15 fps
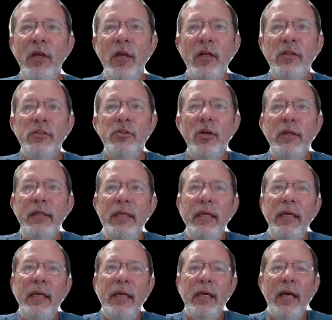Só
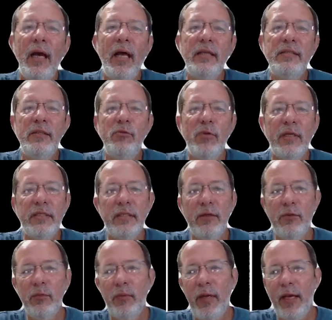que a
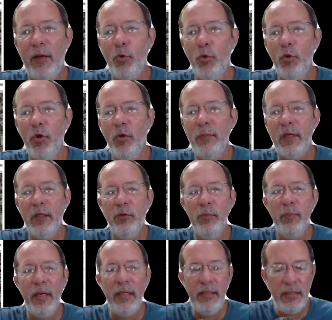situação econômica do
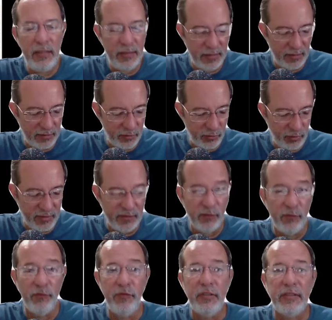país, a situação
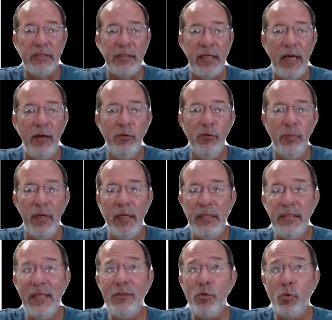fiscal do país,
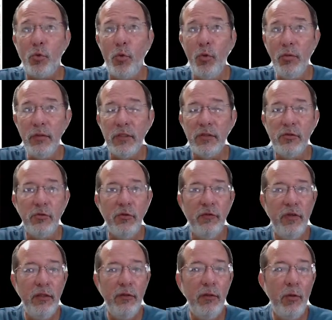as contas do
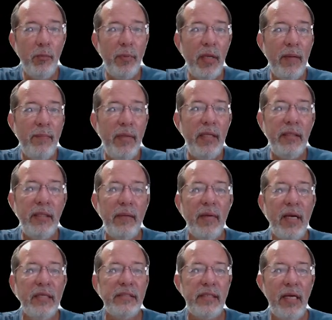governo não permitem
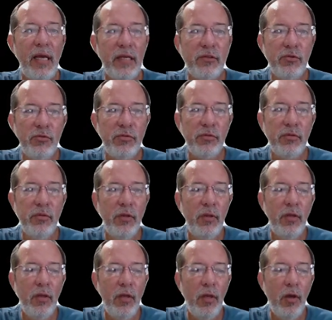mais gastos.
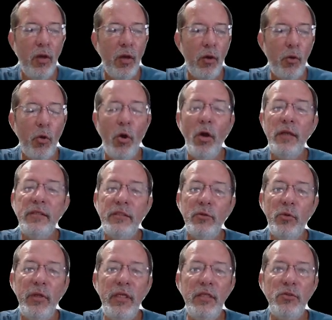Corre-se o
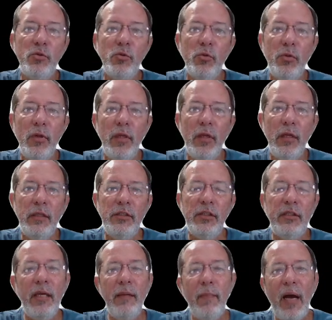risco de
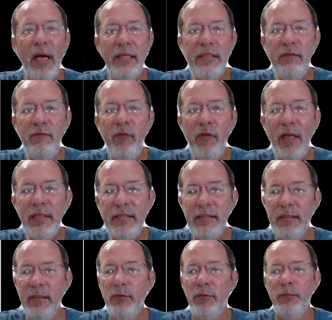ter mais
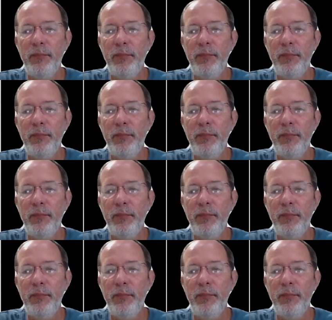inflação.